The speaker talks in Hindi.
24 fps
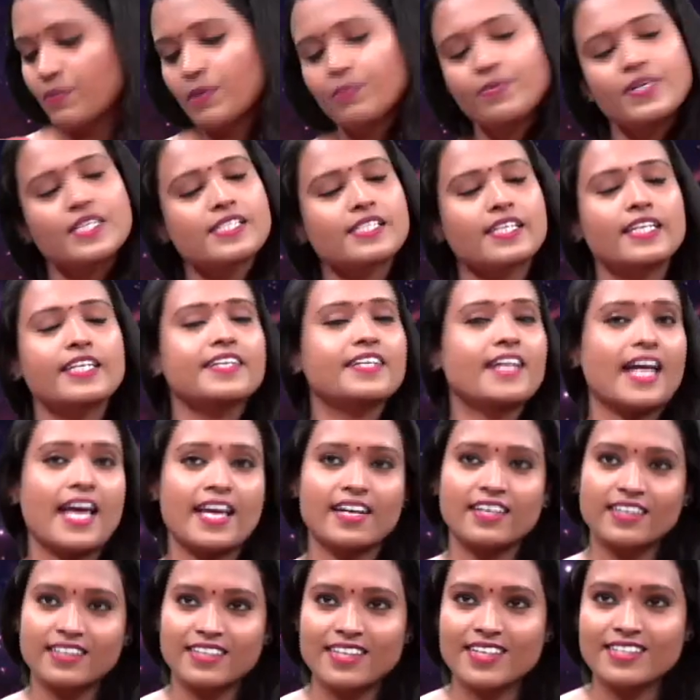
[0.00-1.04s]
के लिए ट्राई
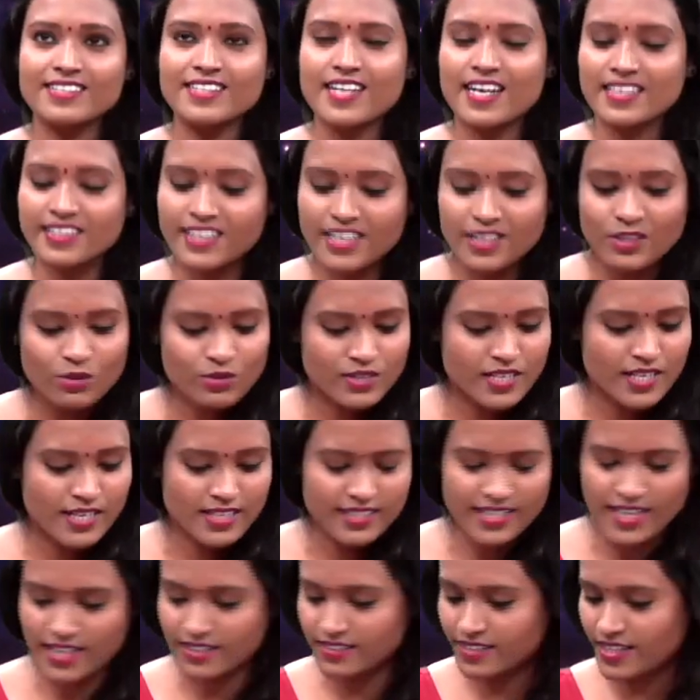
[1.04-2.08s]
करना चाहते हैं तो ज़रा
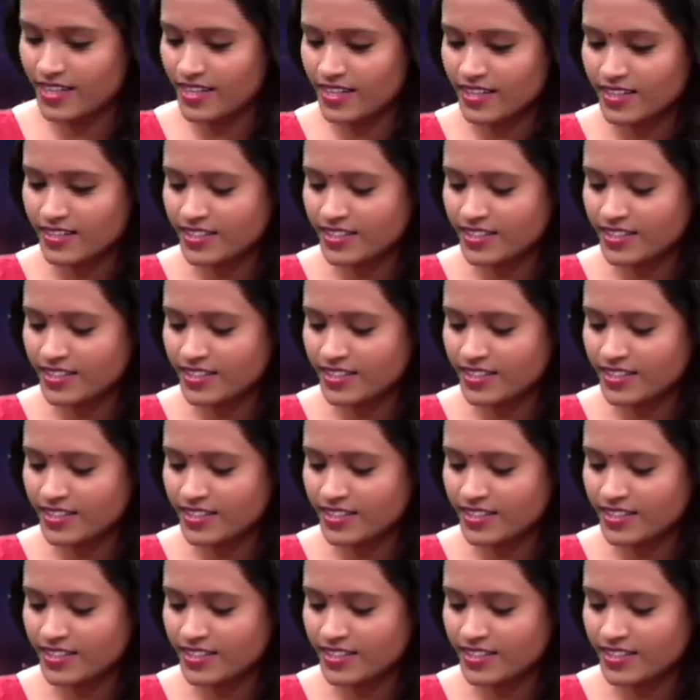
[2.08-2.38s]
देखते हैं